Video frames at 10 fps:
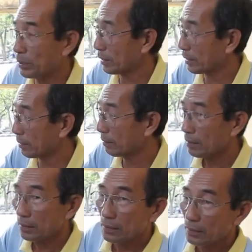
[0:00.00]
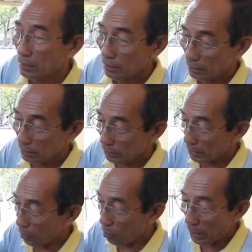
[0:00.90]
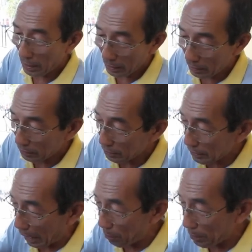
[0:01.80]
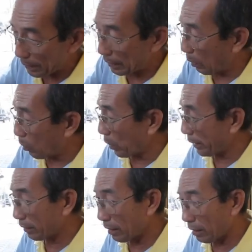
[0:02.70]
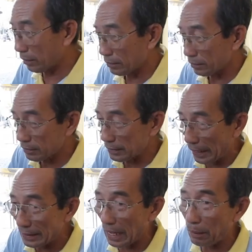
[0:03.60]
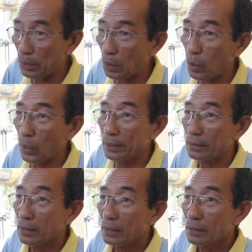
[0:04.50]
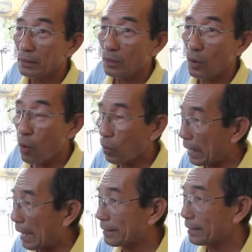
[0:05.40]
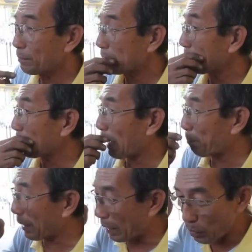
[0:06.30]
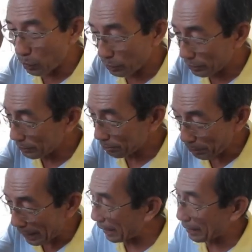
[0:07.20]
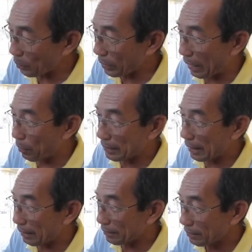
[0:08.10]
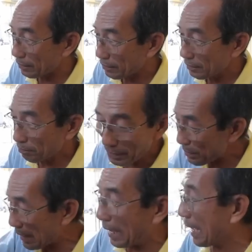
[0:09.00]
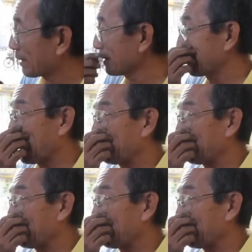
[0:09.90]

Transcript: วิธีเอามาทำให้เป็นรอยแล้วก็สายตามรอยโอกาสที่มันจะกลับเข้าเป๊ะตัวเก่าเลยนะไม่มีทางเลย